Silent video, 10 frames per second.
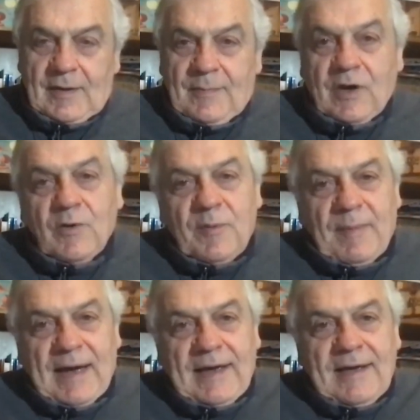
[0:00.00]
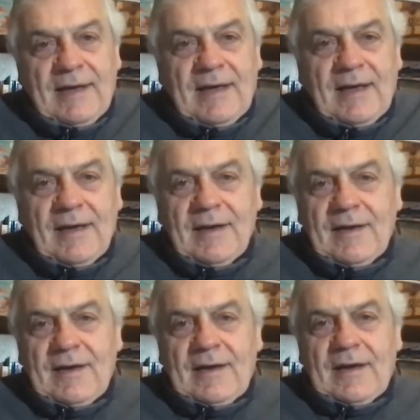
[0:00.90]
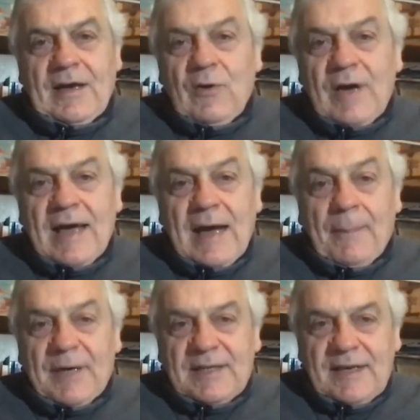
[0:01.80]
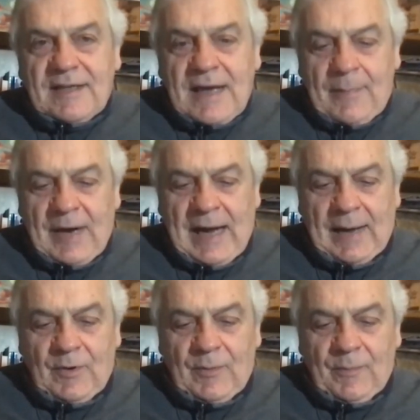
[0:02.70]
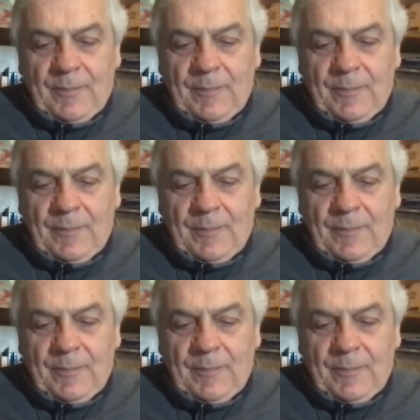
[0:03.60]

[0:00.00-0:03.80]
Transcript: Ma come mai? E lo è a partire da Abramo,